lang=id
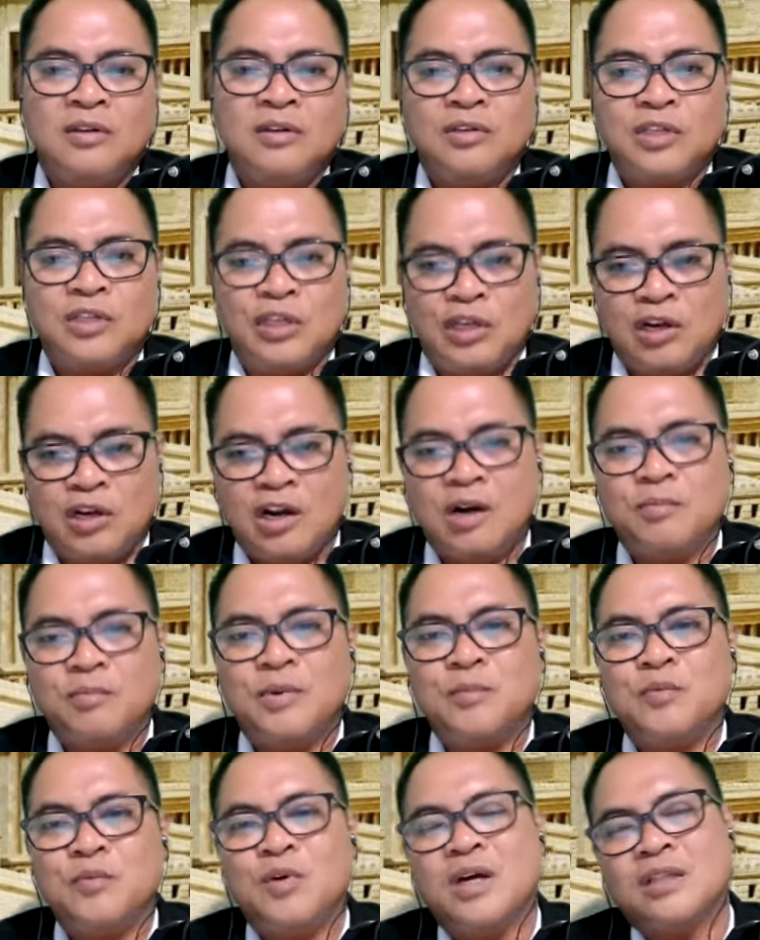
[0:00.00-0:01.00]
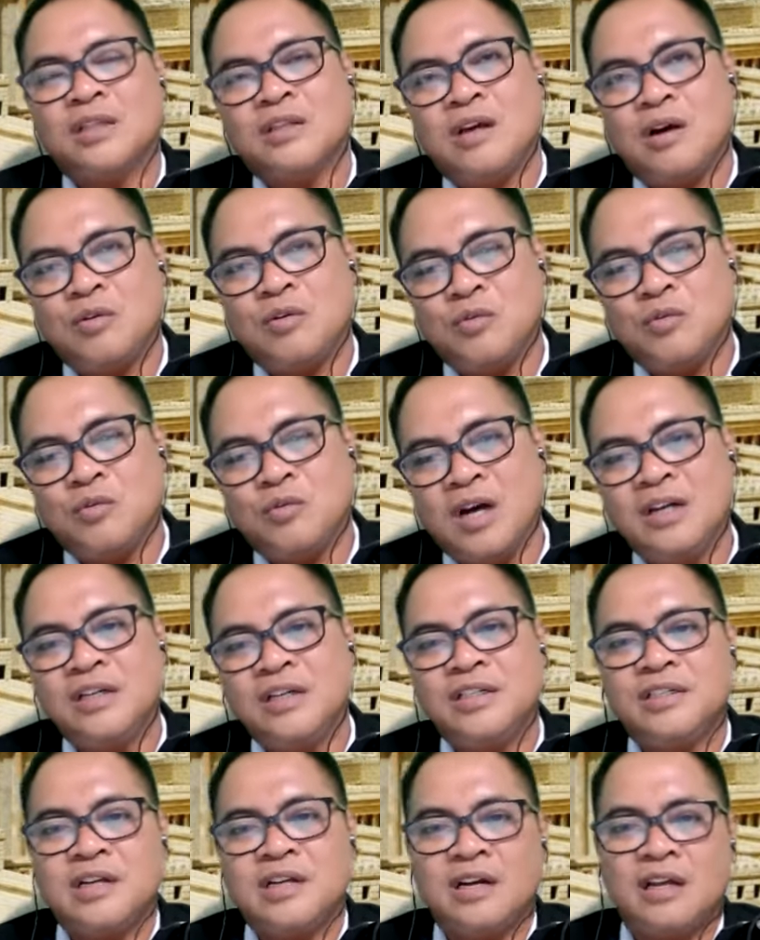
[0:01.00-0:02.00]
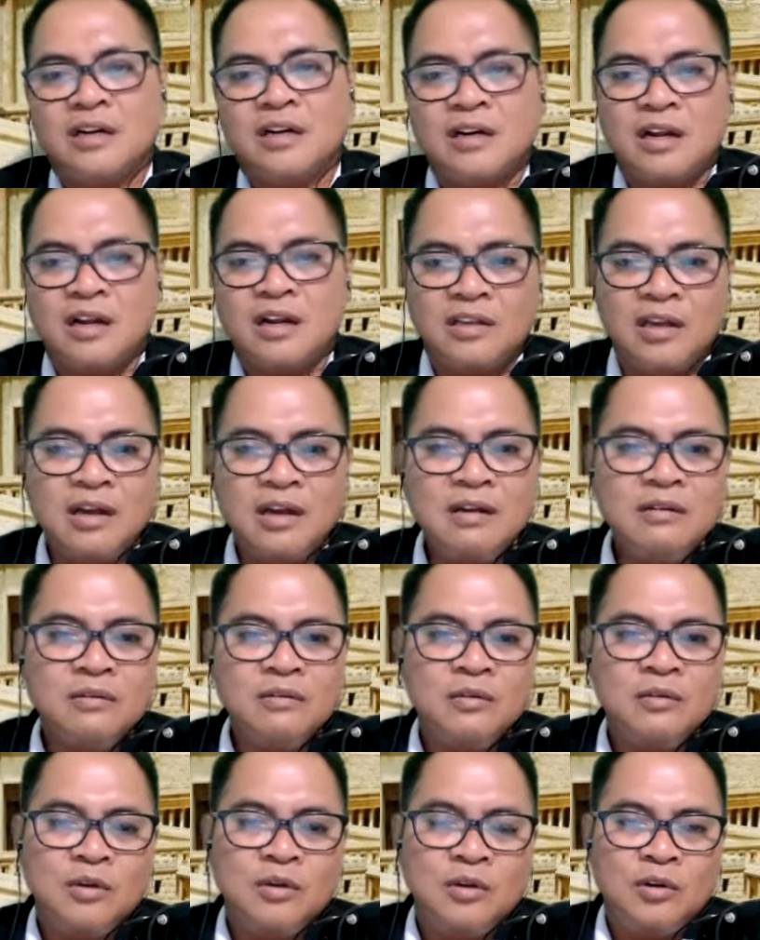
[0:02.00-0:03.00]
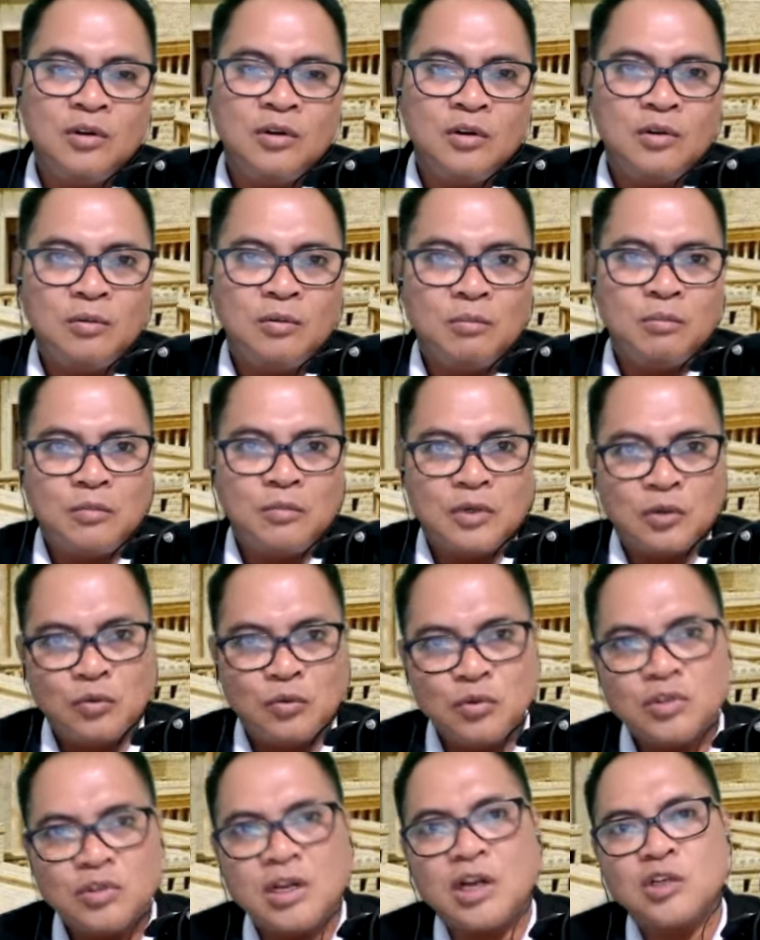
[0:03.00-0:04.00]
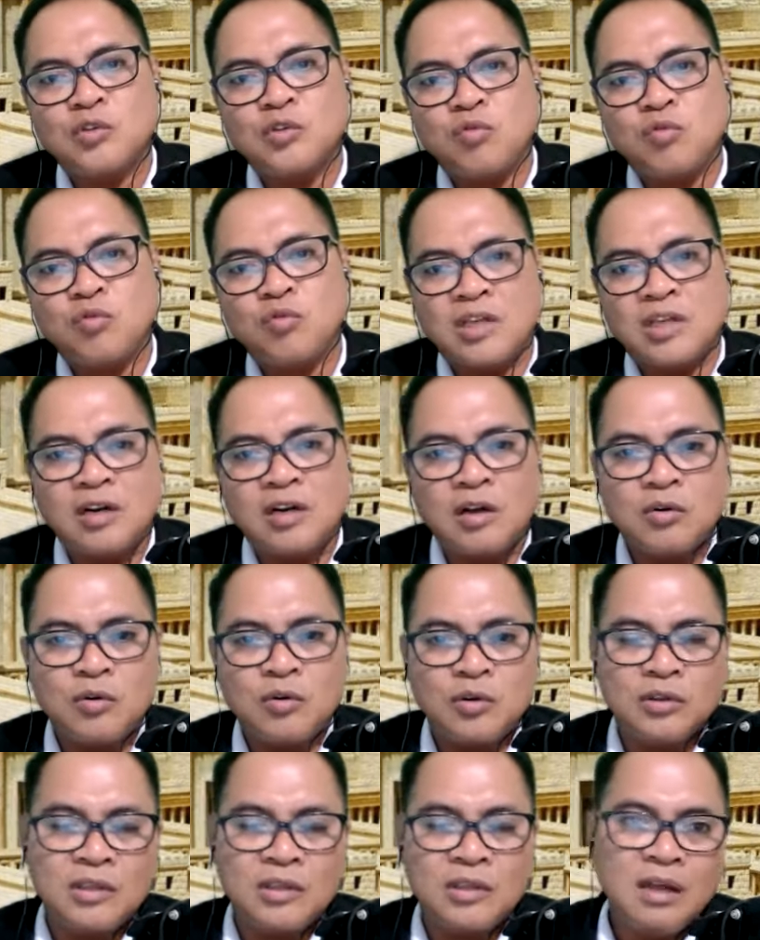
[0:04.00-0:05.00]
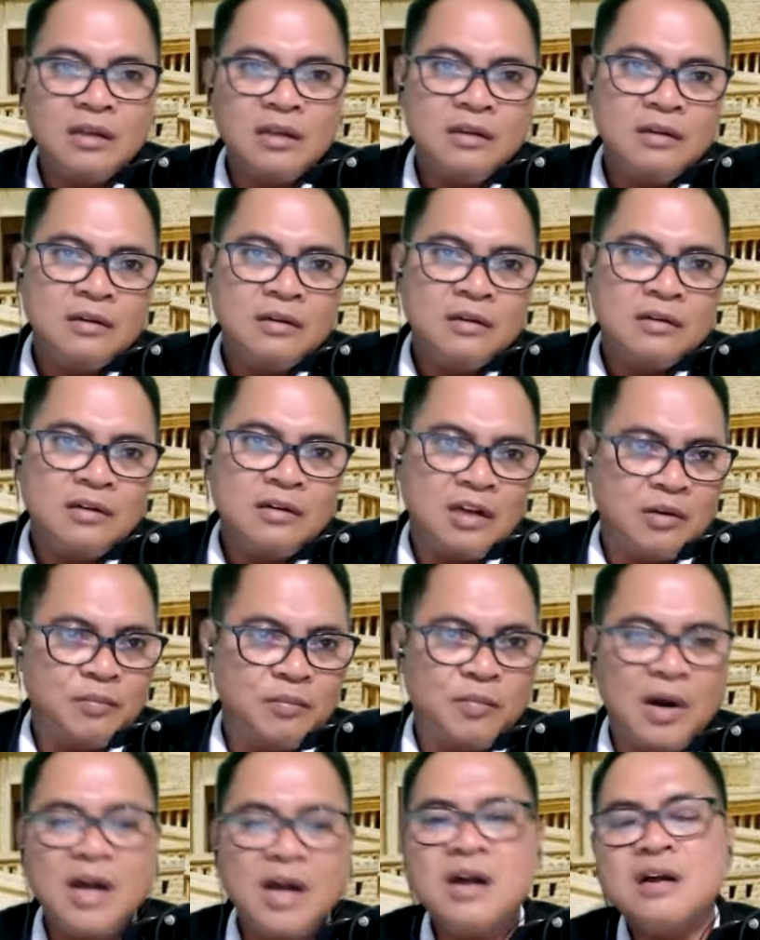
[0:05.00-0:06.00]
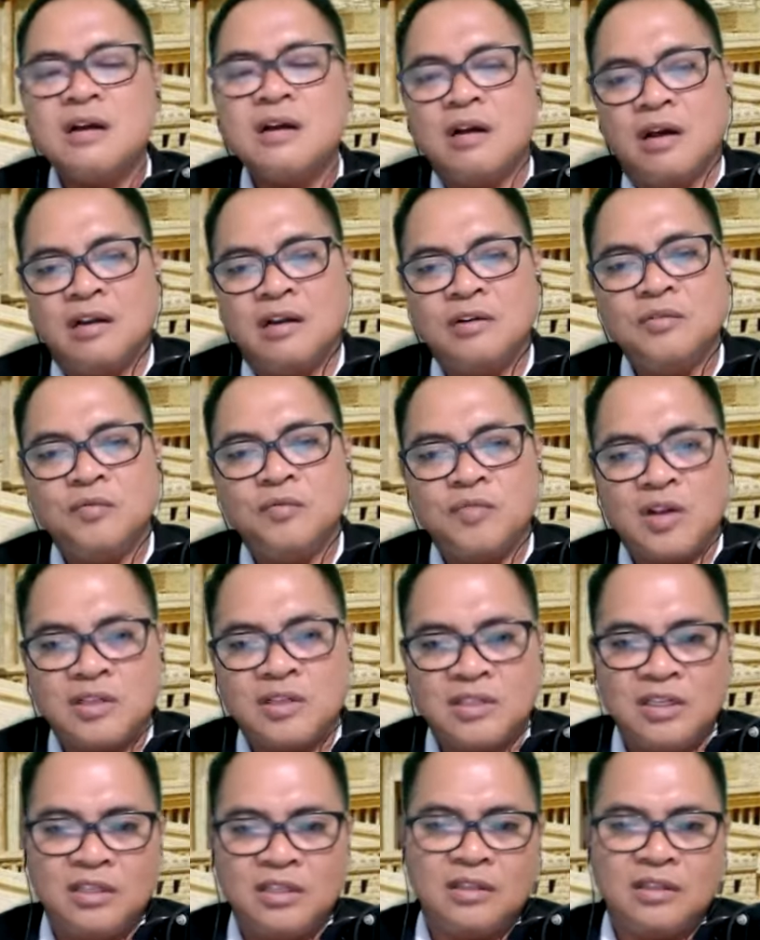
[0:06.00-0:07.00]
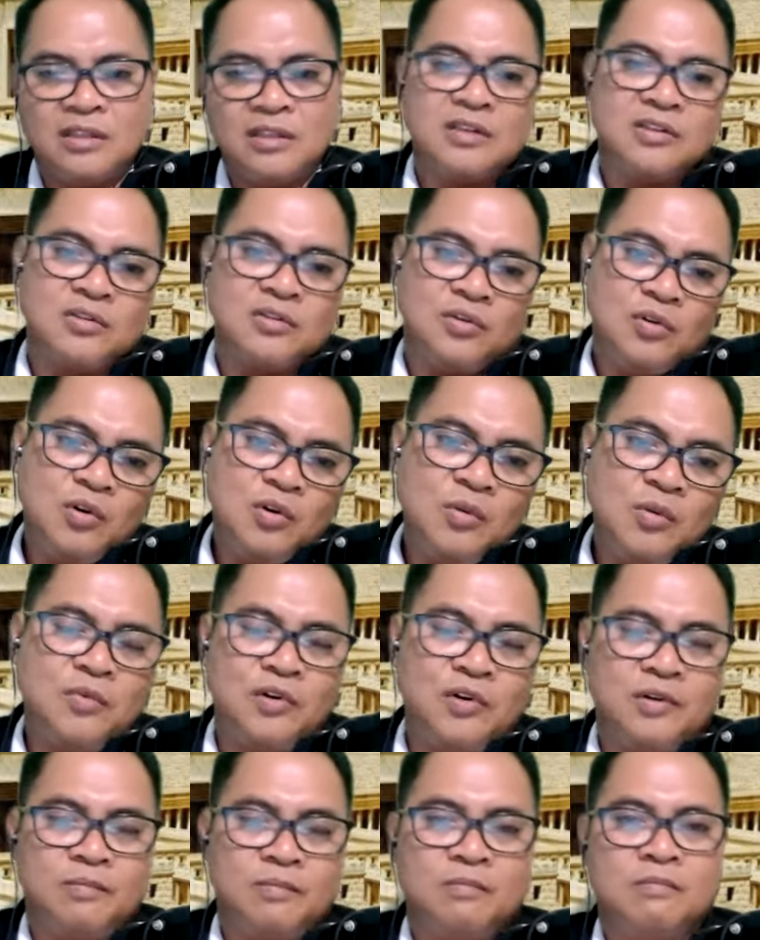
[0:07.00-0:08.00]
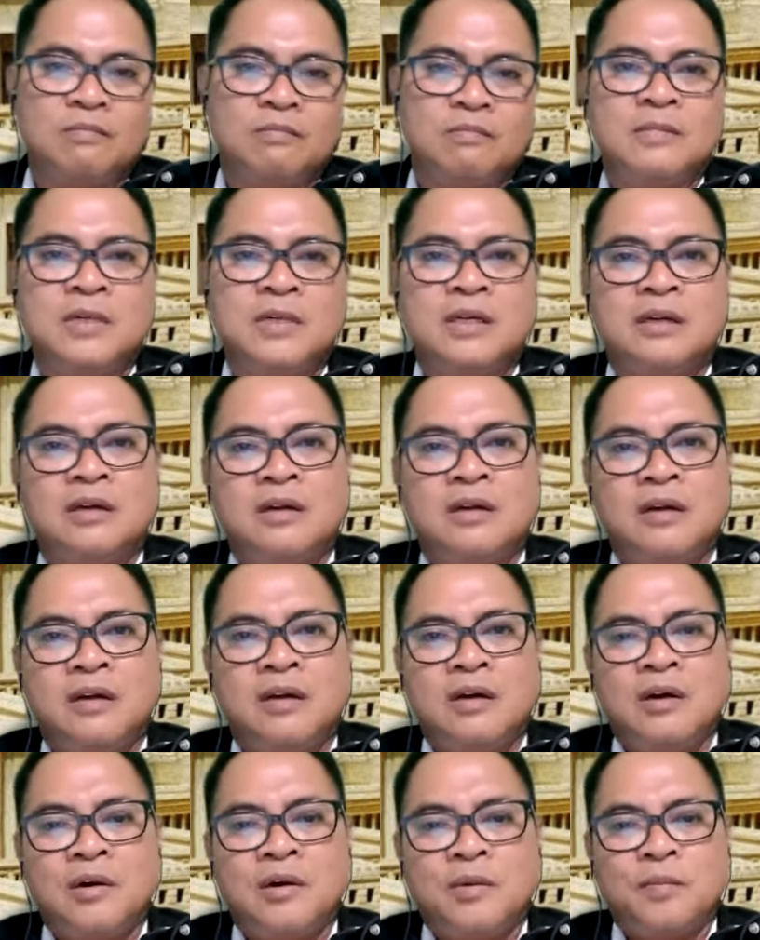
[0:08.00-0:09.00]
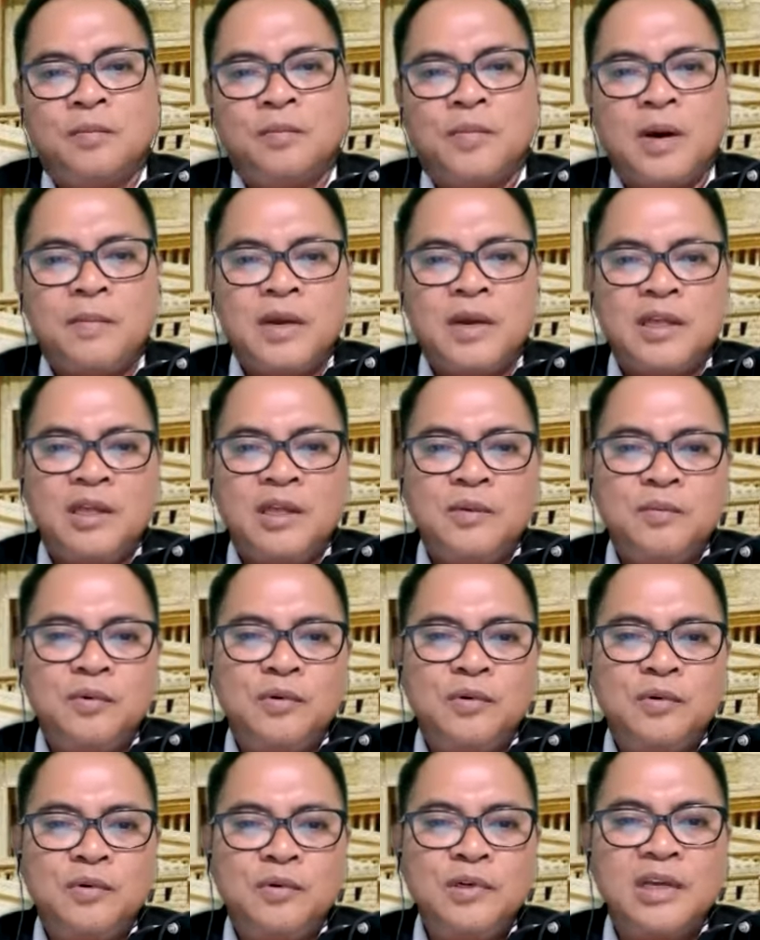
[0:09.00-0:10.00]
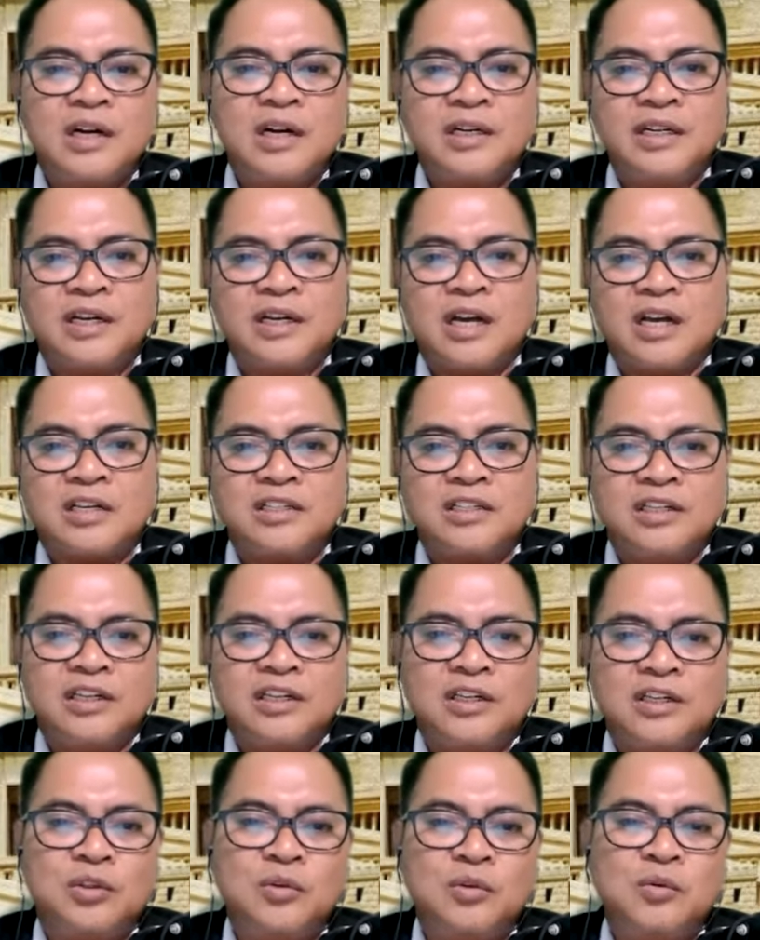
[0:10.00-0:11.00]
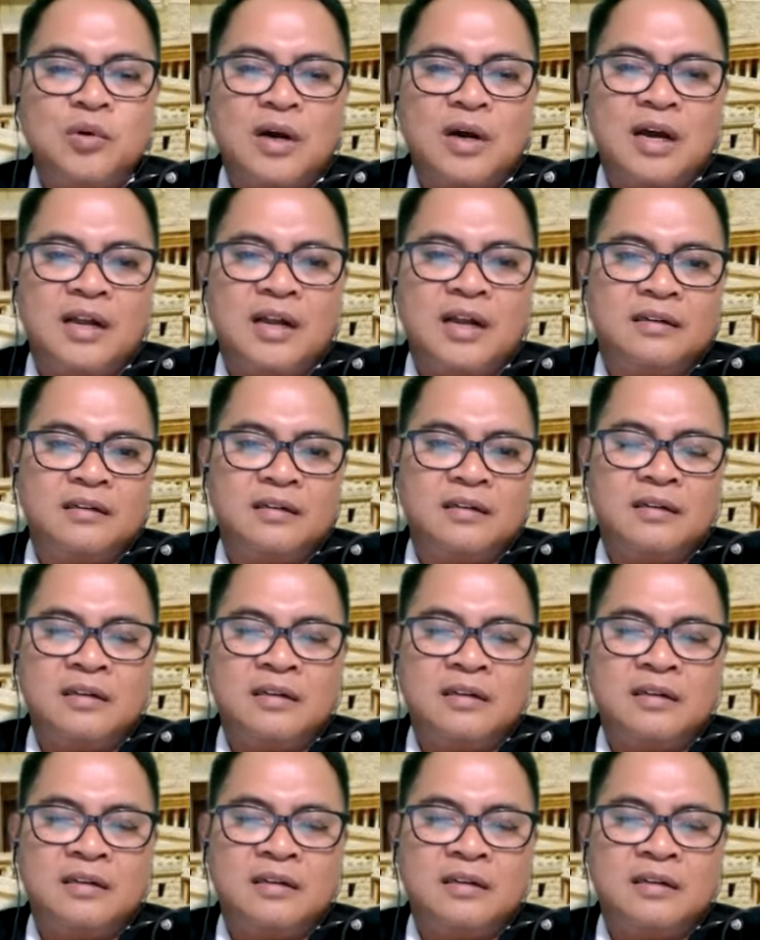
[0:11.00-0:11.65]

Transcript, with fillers: Sehingga membuat gangguan di jalan raya merusak suasana kota, dan bahkan fasilitas umum. Bapak Ibu yang dikasih Tuhan,